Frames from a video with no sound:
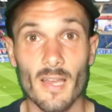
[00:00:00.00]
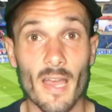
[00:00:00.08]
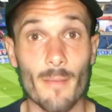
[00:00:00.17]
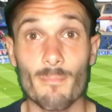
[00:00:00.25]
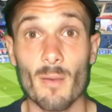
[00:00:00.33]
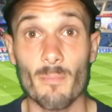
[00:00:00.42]

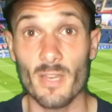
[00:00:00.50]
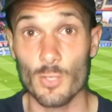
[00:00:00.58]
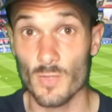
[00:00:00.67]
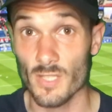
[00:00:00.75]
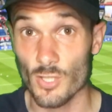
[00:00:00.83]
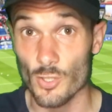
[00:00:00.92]
Mbappé a
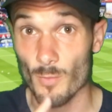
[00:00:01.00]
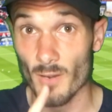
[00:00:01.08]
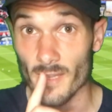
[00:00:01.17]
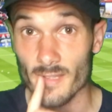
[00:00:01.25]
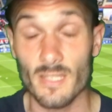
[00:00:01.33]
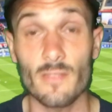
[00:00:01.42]
choisi justement la
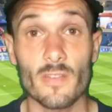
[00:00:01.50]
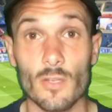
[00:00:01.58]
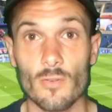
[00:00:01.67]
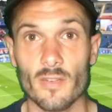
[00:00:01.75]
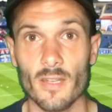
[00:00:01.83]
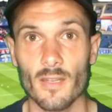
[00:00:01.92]

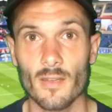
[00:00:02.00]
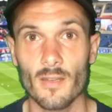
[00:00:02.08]
difficulté.